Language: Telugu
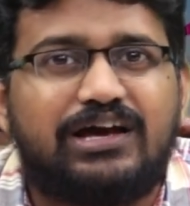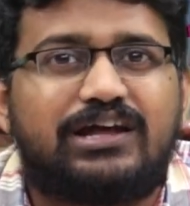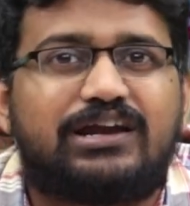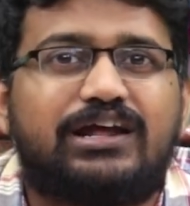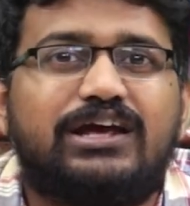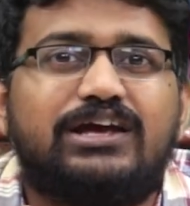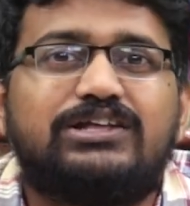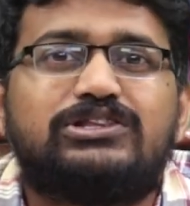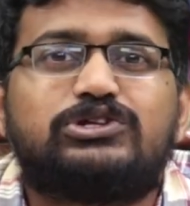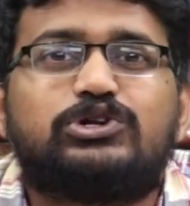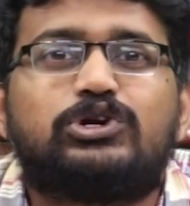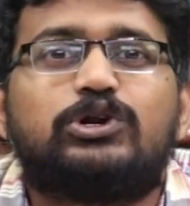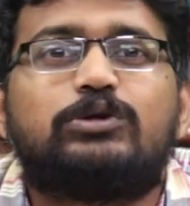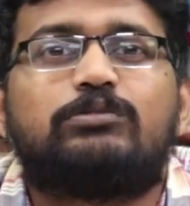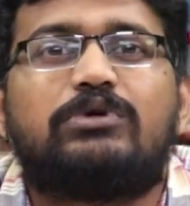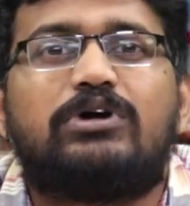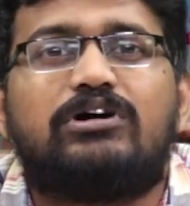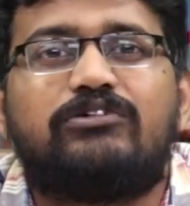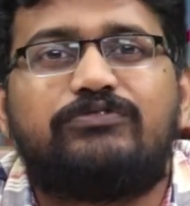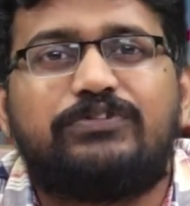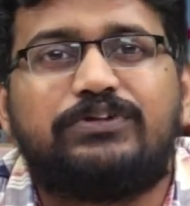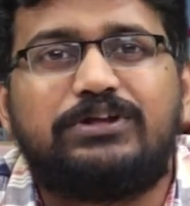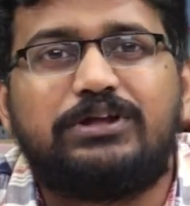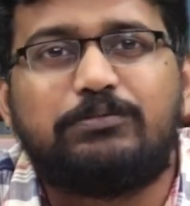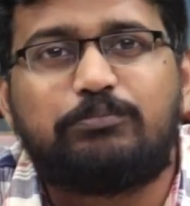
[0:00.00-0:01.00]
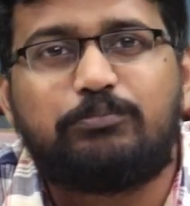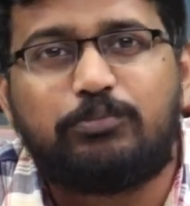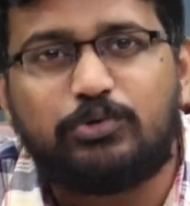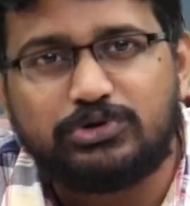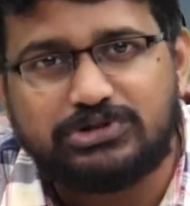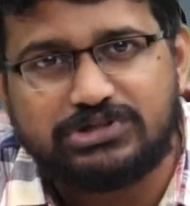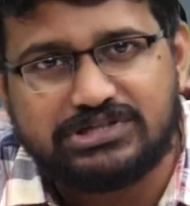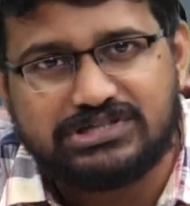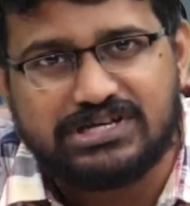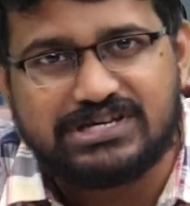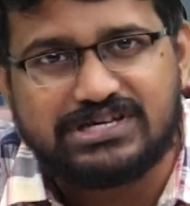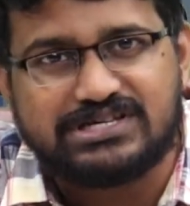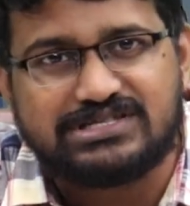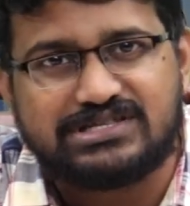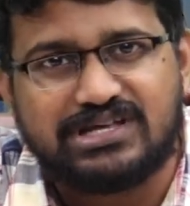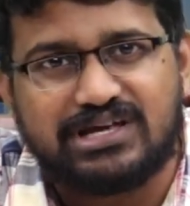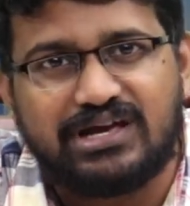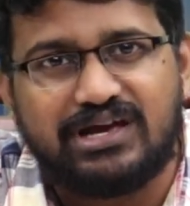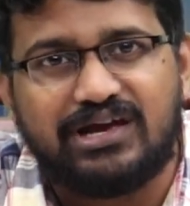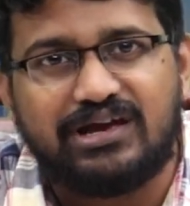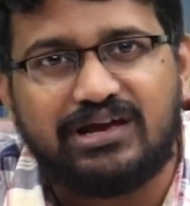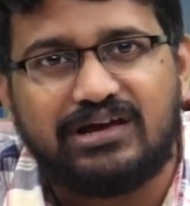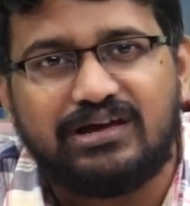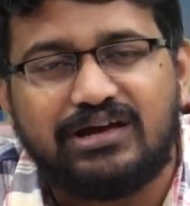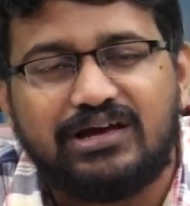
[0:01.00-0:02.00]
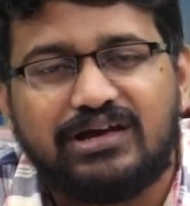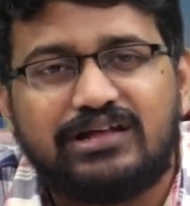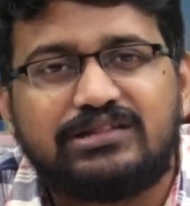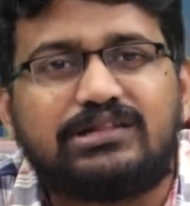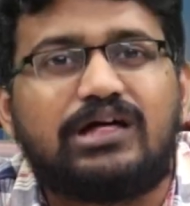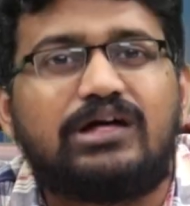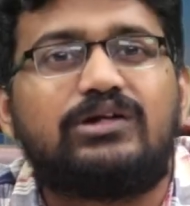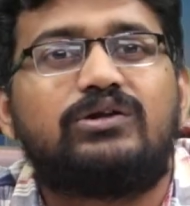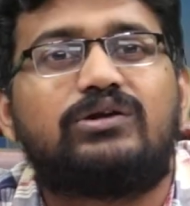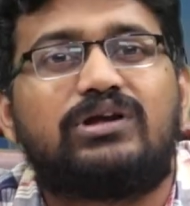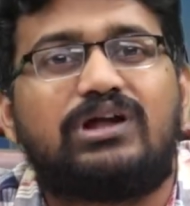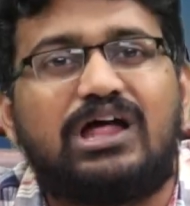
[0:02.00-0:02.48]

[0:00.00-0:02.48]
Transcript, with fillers: రైతు రుణమాఫీని పూర్తి చేస్తే తాను